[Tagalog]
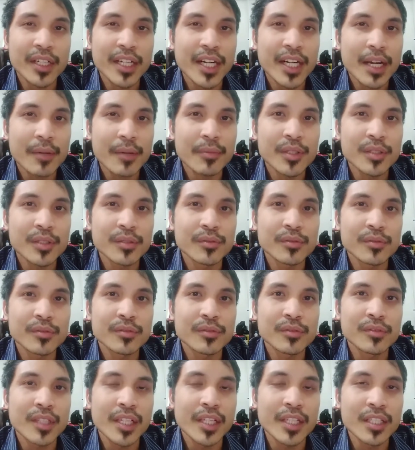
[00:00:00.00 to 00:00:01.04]
karami
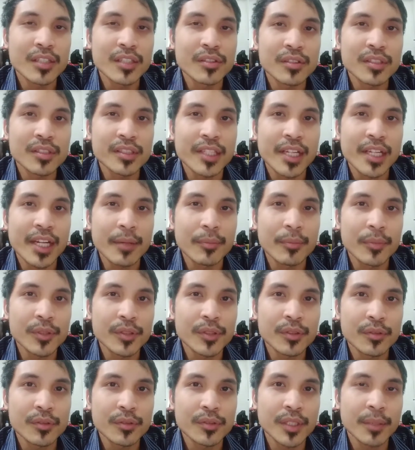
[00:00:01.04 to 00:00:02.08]
yung linya nyo ng
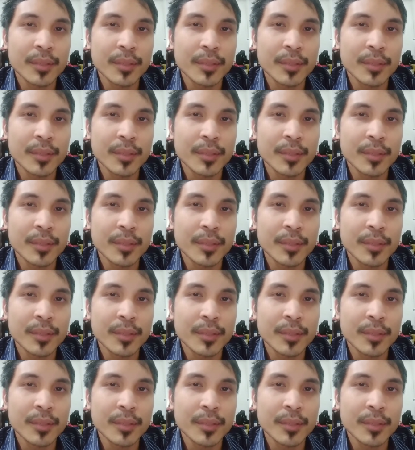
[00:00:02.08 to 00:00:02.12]
telepono